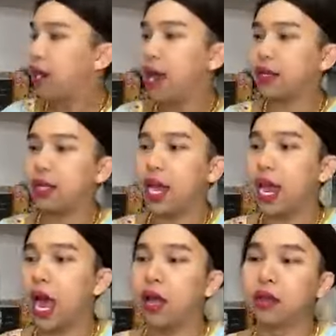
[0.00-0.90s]

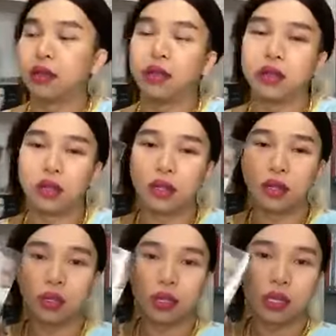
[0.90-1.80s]
gì hả
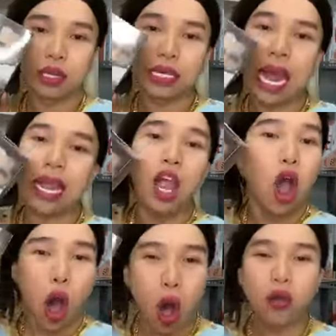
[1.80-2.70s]
Đây
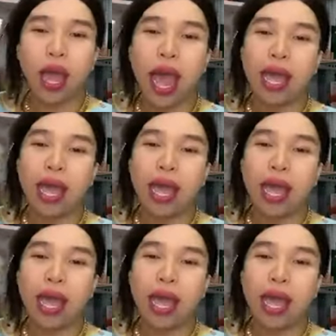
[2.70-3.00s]
ok